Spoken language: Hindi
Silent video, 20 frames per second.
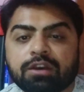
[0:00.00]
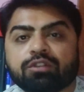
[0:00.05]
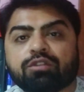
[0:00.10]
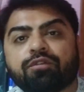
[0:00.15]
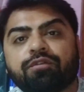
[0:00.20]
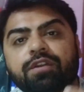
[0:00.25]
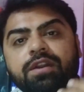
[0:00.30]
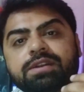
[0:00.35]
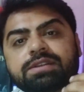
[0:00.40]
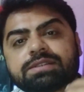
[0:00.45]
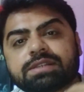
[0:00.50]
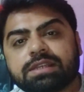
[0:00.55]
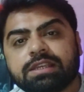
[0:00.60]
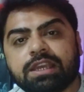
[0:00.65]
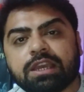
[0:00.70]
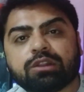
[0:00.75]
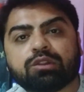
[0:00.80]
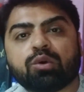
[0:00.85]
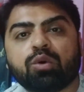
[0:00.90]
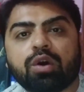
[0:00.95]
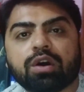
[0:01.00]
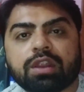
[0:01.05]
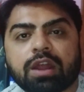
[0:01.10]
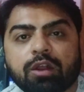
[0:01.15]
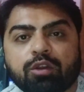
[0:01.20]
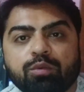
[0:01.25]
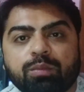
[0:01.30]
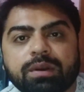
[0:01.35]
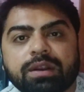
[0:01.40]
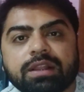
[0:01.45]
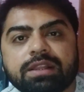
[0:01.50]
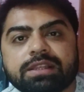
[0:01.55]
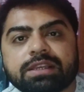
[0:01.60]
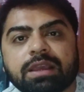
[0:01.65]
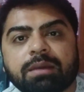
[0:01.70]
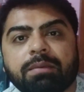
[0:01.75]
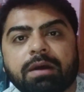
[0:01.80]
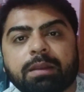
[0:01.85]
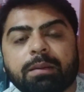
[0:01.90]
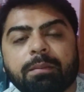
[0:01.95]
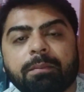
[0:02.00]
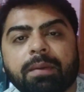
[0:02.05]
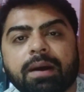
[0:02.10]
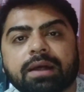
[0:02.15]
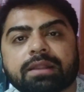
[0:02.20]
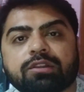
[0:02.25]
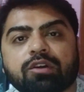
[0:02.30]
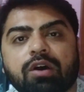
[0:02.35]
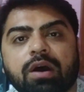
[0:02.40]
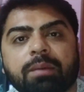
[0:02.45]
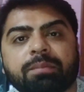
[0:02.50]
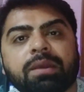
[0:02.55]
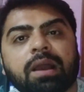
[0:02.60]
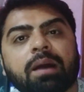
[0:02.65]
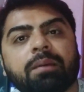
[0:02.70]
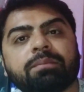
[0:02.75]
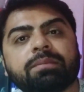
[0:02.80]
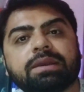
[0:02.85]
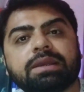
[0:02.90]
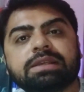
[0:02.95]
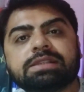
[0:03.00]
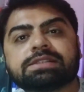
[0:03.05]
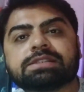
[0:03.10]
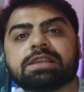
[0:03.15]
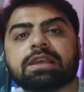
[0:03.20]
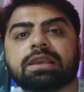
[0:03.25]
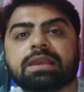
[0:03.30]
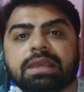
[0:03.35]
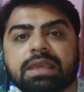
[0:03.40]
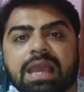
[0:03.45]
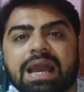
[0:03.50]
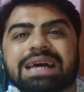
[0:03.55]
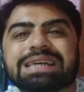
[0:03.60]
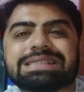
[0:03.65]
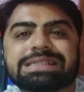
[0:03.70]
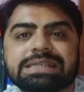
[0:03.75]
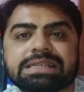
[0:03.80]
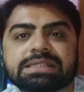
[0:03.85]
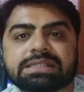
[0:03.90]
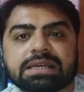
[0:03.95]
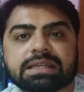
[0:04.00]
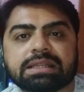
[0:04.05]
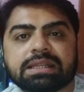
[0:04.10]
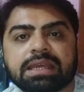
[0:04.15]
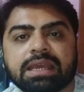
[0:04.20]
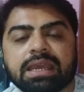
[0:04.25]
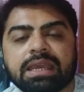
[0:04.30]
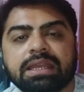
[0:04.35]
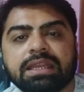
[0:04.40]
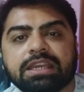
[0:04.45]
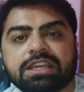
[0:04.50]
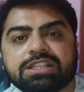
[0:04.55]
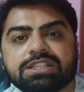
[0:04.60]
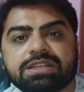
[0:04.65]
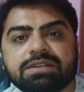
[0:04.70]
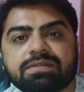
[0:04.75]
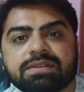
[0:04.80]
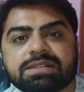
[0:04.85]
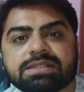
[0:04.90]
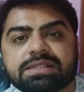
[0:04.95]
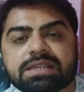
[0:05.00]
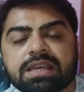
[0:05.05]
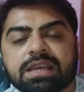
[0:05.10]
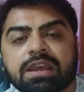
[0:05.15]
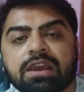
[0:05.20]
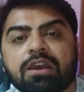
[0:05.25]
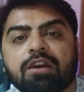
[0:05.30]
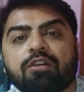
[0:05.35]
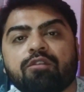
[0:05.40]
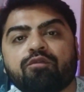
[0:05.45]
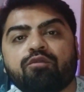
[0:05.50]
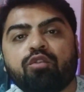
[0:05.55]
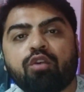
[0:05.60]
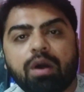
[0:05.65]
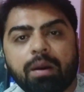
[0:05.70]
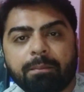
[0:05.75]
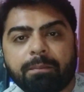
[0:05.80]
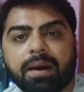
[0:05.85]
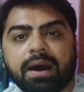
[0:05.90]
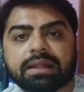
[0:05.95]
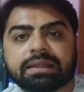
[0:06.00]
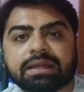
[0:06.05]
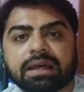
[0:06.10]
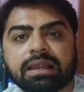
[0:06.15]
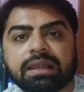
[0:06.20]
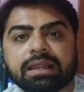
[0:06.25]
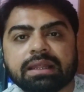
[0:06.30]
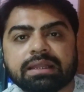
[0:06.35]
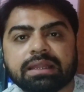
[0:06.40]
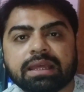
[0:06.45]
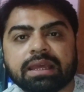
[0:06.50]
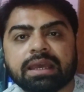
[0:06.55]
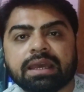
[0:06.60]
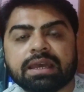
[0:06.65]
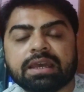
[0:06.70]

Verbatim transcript: तो फ्रेंड्स ये तो हुआ रानू मंडल जी के बारे में बात अब हम इनसे क्या सीख सकते हैं इनकी जीवन से वो हम बात कर लेते हैं